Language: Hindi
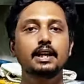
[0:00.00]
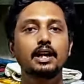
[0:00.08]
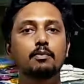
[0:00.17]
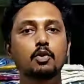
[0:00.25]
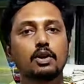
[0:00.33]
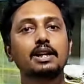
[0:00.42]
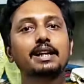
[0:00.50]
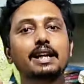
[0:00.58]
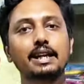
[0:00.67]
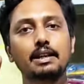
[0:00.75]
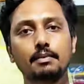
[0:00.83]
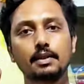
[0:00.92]
जाएगा आपको ओनली
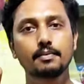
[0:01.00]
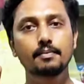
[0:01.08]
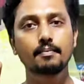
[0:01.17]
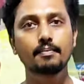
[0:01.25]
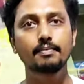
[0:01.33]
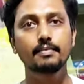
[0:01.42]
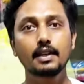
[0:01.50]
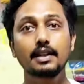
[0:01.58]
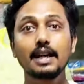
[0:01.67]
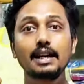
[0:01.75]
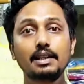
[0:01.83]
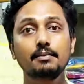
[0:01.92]
नाइनटीन ओनली
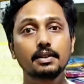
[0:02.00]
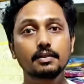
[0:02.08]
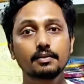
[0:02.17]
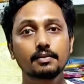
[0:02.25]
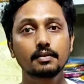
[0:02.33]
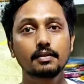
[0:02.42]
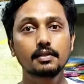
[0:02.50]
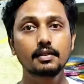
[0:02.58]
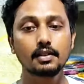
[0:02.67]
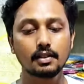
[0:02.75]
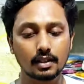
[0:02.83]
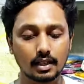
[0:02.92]
नाइनटी में नब्बे
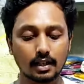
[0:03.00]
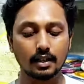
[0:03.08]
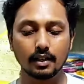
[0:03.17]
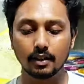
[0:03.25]
रुपए में हाँ